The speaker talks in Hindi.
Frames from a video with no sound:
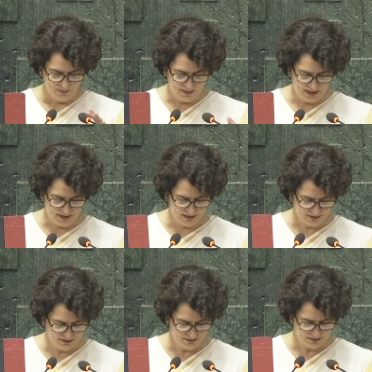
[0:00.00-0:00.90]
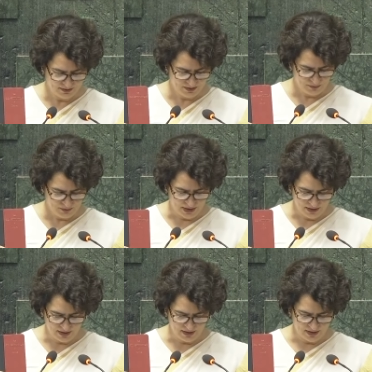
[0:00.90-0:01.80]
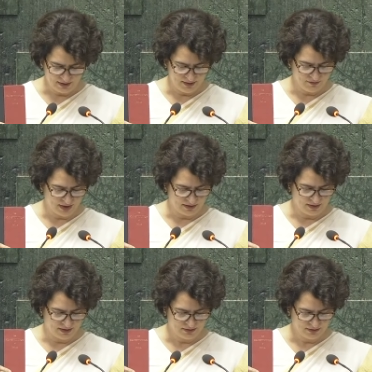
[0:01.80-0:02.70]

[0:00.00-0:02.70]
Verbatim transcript: मैं प्रियंका गांधी वाड्रा